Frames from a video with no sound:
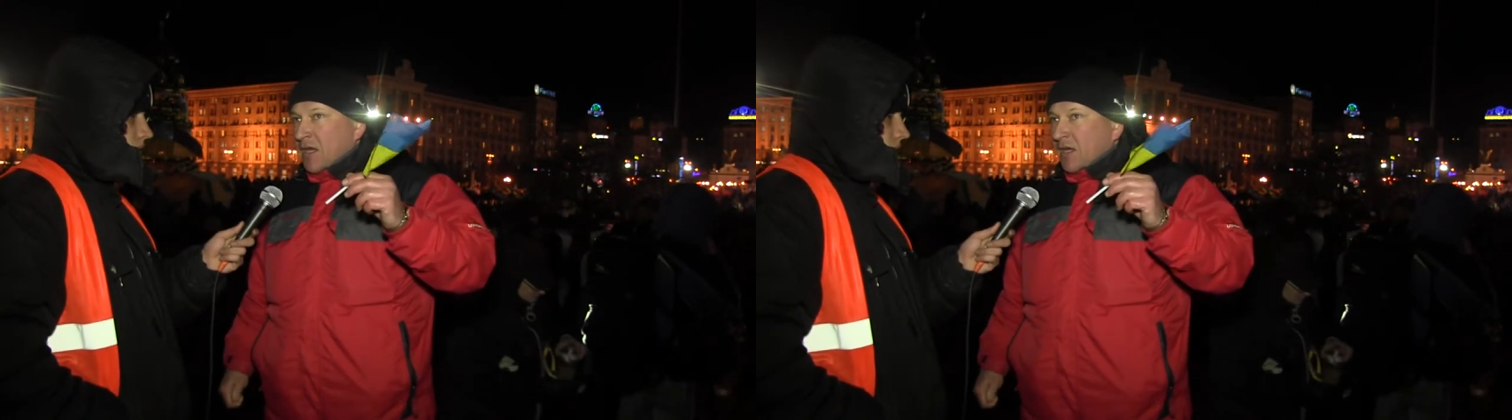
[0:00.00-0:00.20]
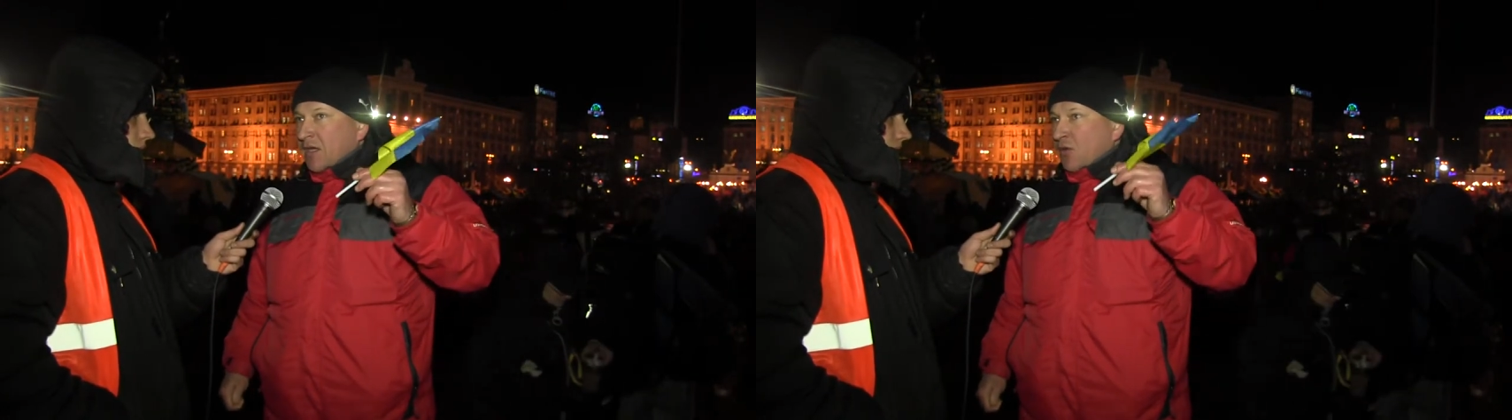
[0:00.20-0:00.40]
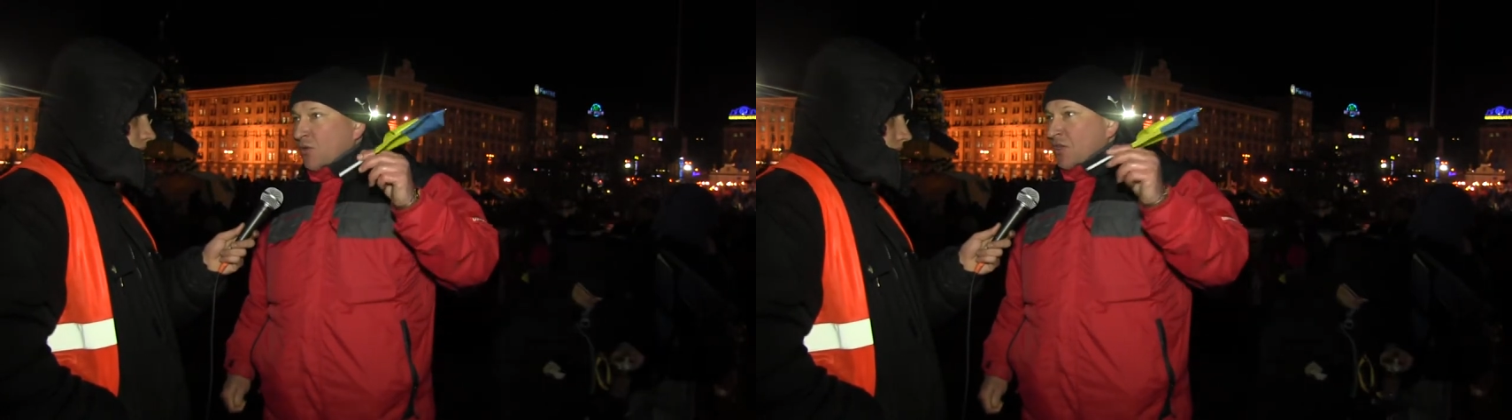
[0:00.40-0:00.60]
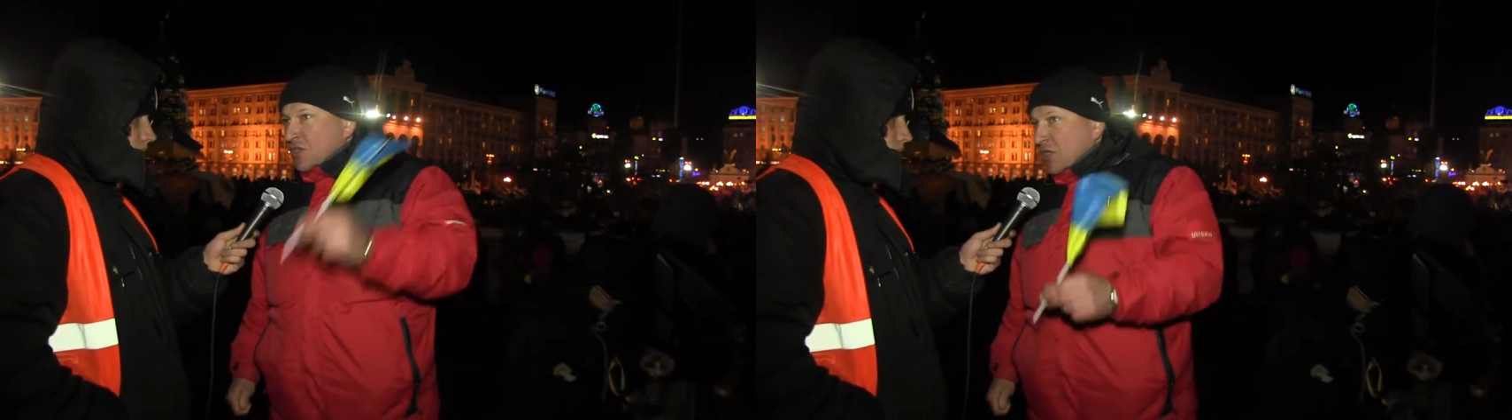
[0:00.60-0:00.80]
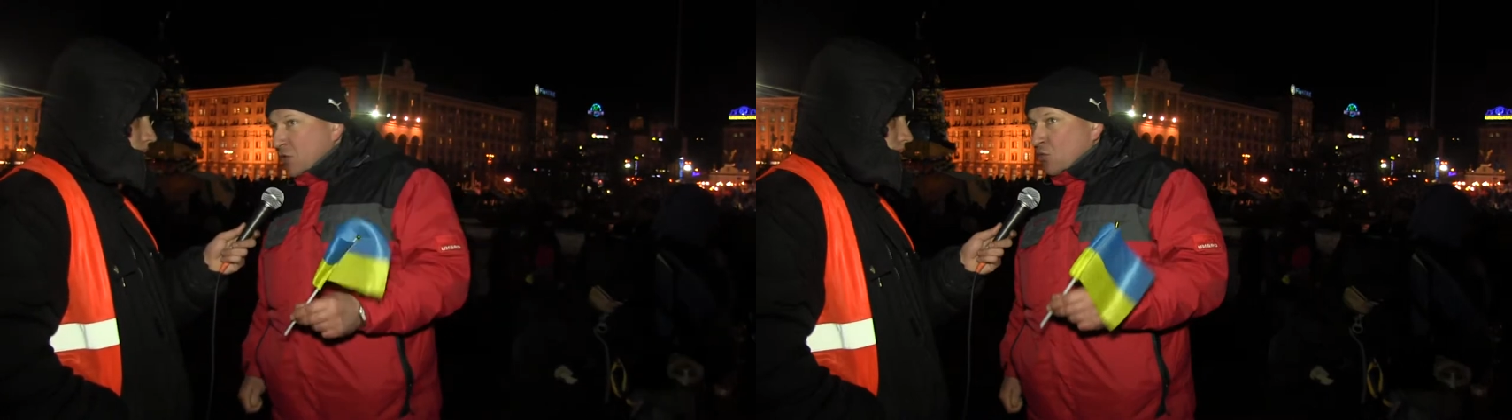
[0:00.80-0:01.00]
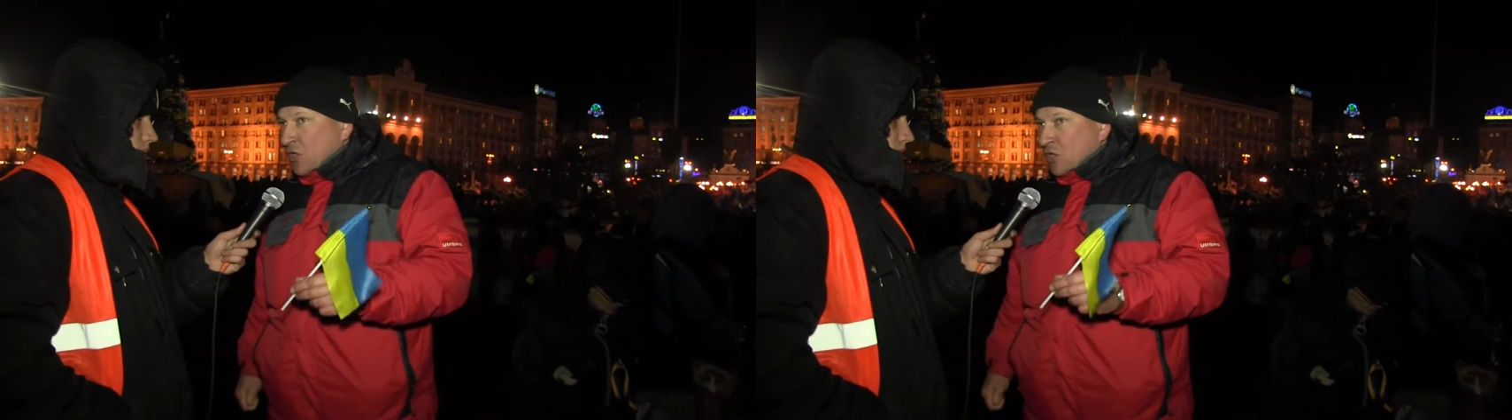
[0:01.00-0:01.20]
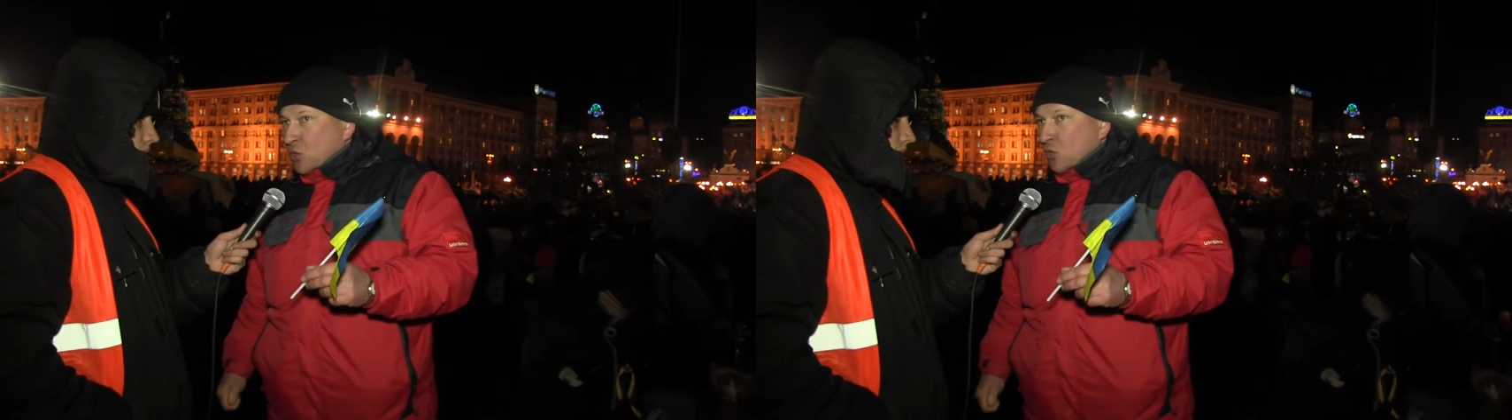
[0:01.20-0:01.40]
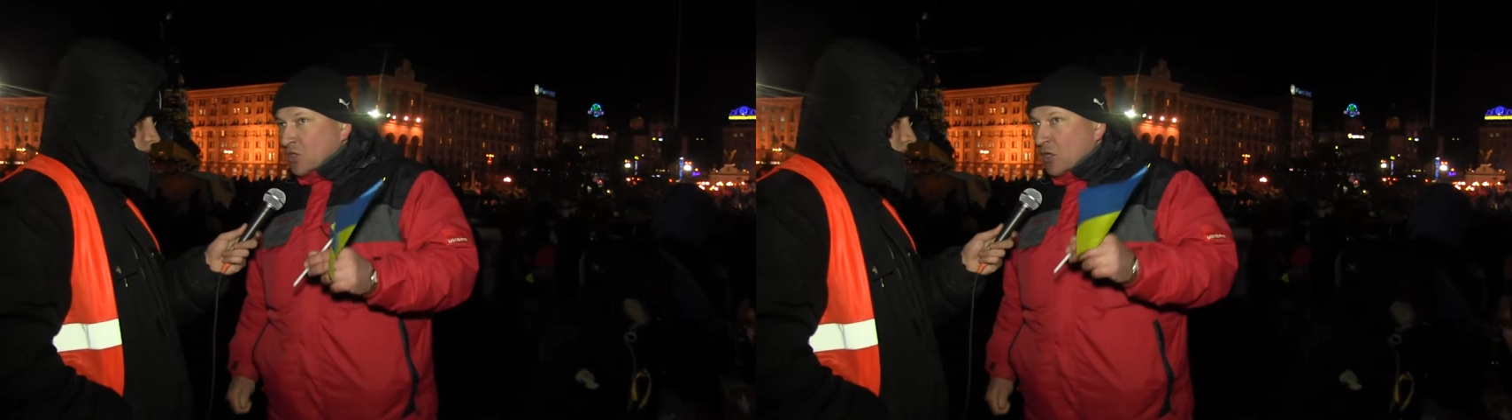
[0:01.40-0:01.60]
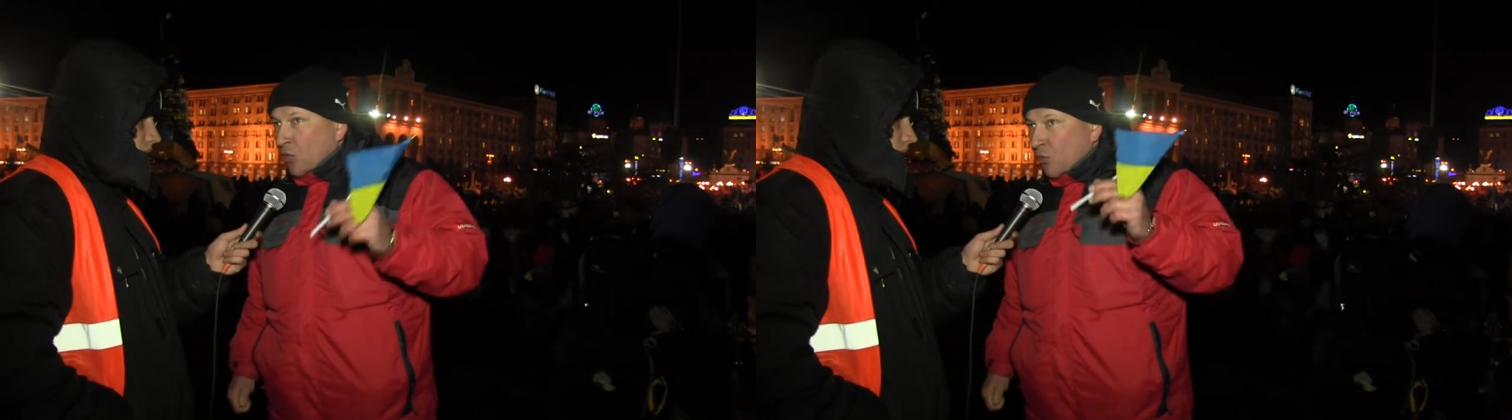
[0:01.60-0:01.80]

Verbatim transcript: э, уничтожили